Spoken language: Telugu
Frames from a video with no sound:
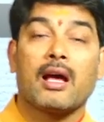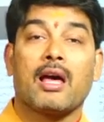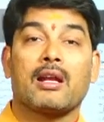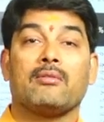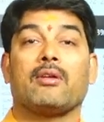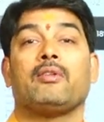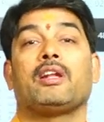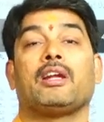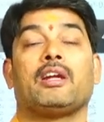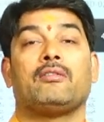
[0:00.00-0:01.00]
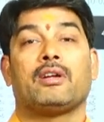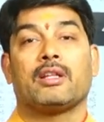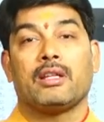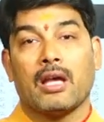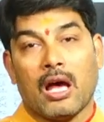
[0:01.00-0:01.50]
కారణం ఏమిటి
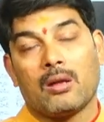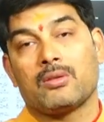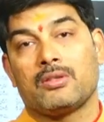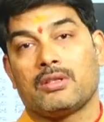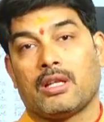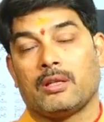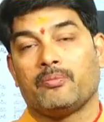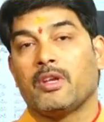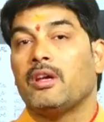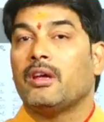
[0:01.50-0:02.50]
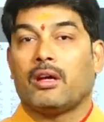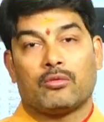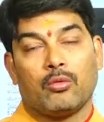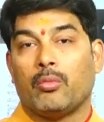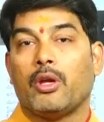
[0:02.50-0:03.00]
అనేటువంటిది ఆలోచించాలి
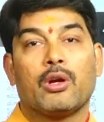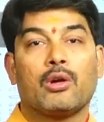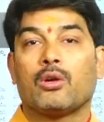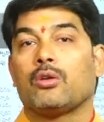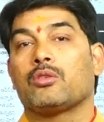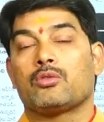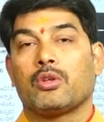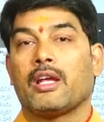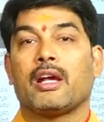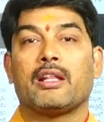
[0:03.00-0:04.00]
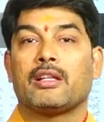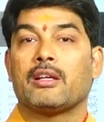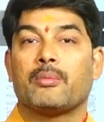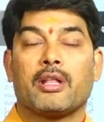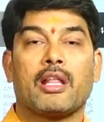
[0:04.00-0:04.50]
తొంభై ఒకటిలో సోనియా గాంధీకి
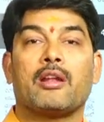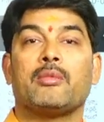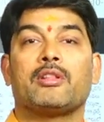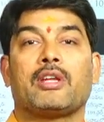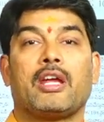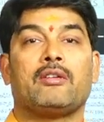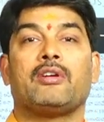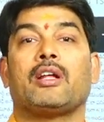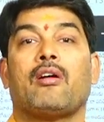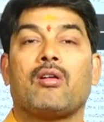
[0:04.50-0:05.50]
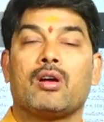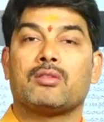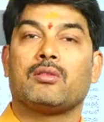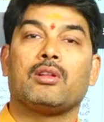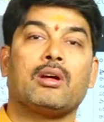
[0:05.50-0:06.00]
ప్రధానమంత్రి అయ్యేటువంటి
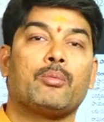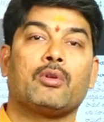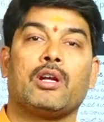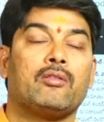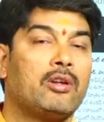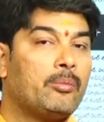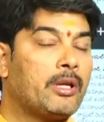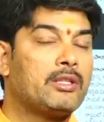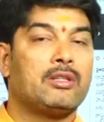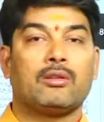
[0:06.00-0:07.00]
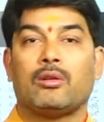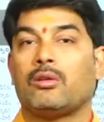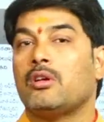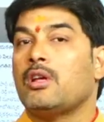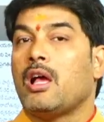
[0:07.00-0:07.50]
అవకాశం లేదు అప్పుడు ఉన్నటువంటి పరిస్థితుల్లో
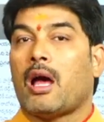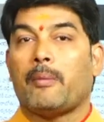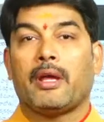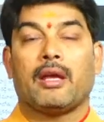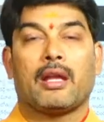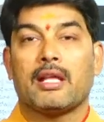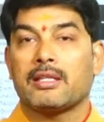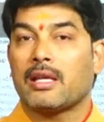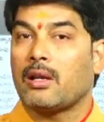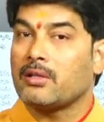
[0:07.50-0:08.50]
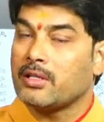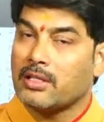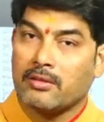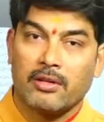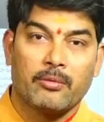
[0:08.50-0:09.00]
ఆమె రాజకీయాలు
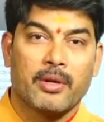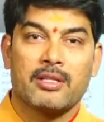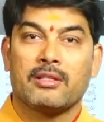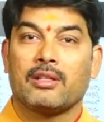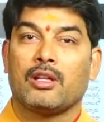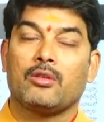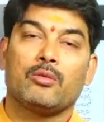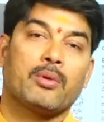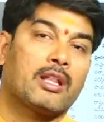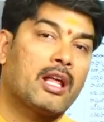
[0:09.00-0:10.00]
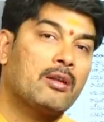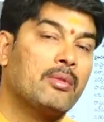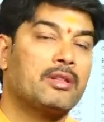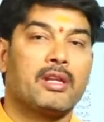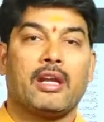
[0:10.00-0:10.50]
చేసేటువంటి పరిస్థితి లేదు
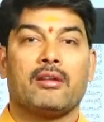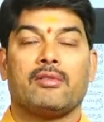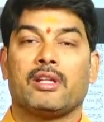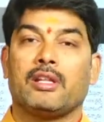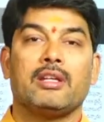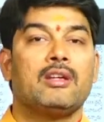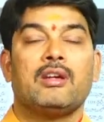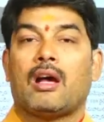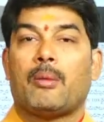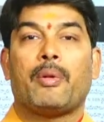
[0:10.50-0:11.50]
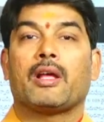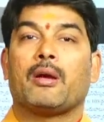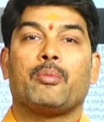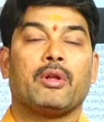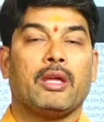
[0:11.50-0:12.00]
ప్రధానమంత్రి అనేటువంటిది
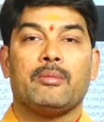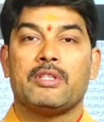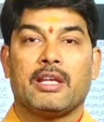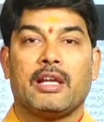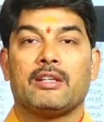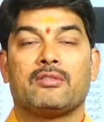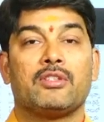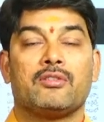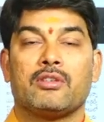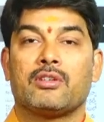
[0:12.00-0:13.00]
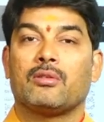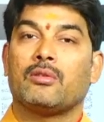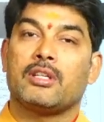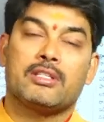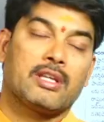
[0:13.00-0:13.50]
అప్పటికప్పుడు ఏమి చేయలేని సిచ్యువేషన్లో
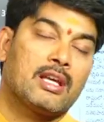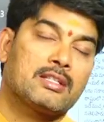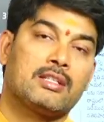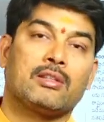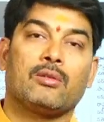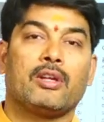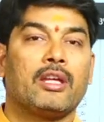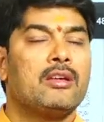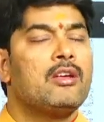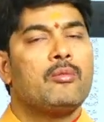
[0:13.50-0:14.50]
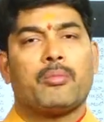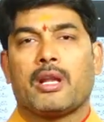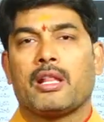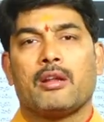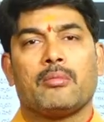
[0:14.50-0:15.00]
నిశ్చయ స్థితిలోనే
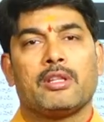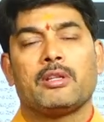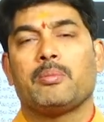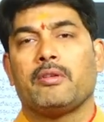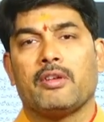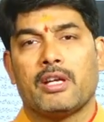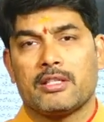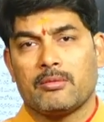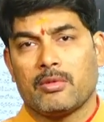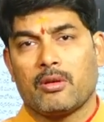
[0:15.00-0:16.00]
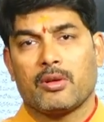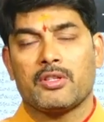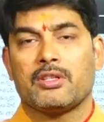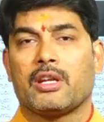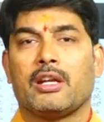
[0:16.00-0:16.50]
ప్రధానమంత్రి పివి నరసింహారావుకి
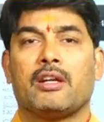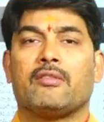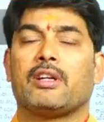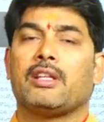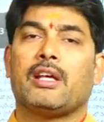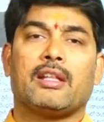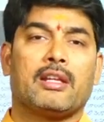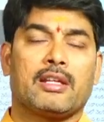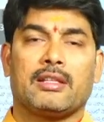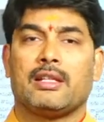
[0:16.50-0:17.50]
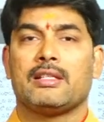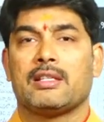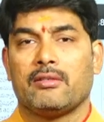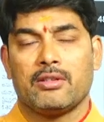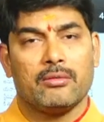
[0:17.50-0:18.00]
ఇచ్చారనేటువంటిది అందరికీ
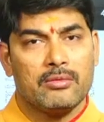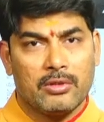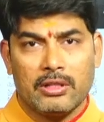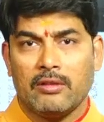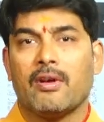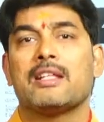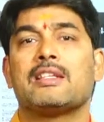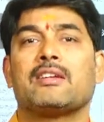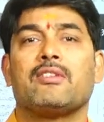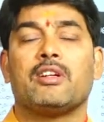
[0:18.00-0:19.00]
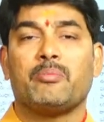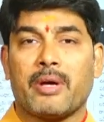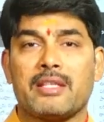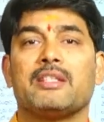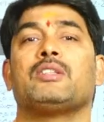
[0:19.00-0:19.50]
తెలిసిన విషయం ఇవ్వాల్సినటువంటి
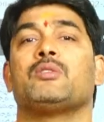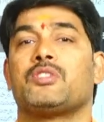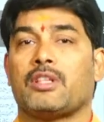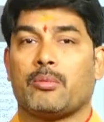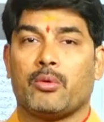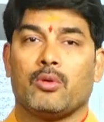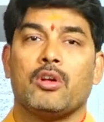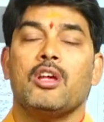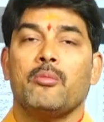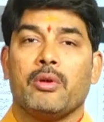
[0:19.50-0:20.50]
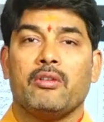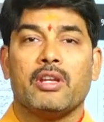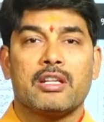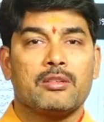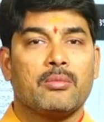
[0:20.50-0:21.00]
పరిస్థితి వచ్చింది అప్పుడు పివి
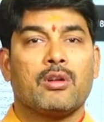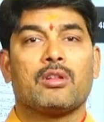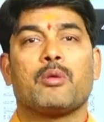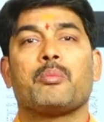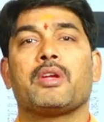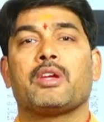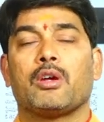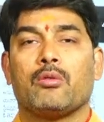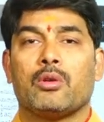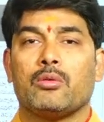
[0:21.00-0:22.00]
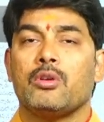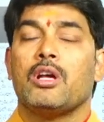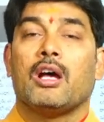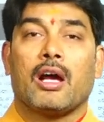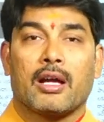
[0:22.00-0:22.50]
నరసింహారావు తప్ప ఇంకెవ్వరు
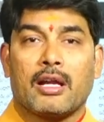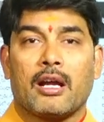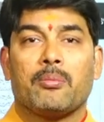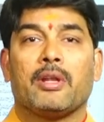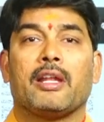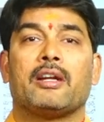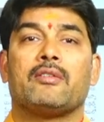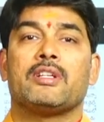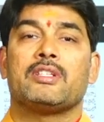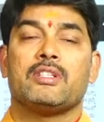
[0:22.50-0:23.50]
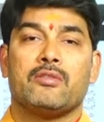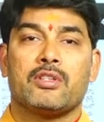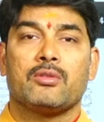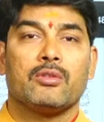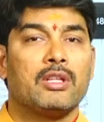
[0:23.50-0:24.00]
అక్కడ నడపలేనటువంటి
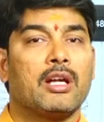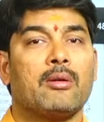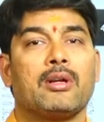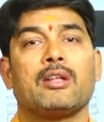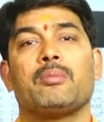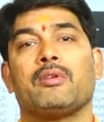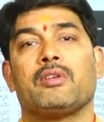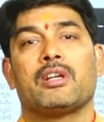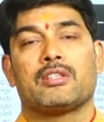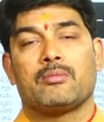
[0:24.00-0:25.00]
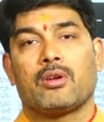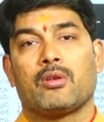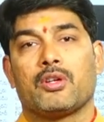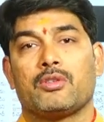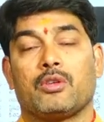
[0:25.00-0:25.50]
సిచ్యువేషన్ ఉంది కాబట్టి పివి
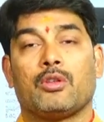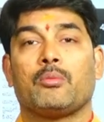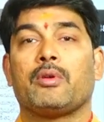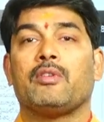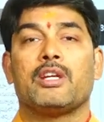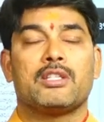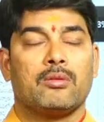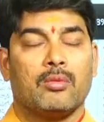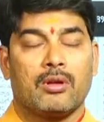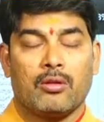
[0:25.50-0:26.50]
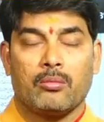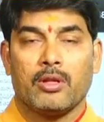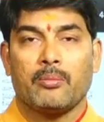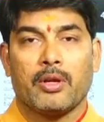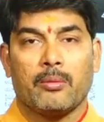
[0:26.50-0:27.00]
నరసింహారావుకి ఇచ్చారు ఏదో పివి నరసింహారావు
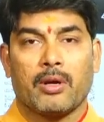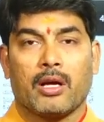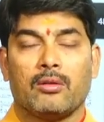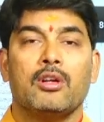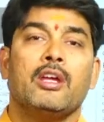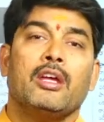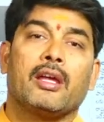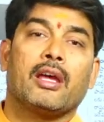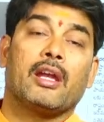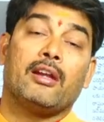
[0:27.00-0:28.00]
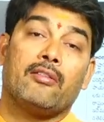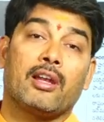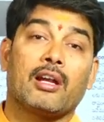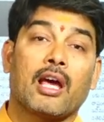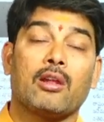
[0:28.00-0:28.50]
మీద ప్రేమ కాదు ఇక రెండు
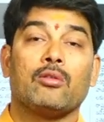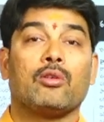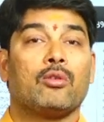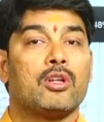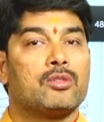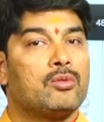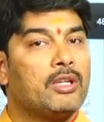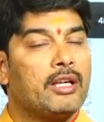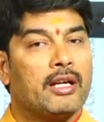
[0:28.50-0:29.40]
వేల నాలుగులో కూడా సోనియా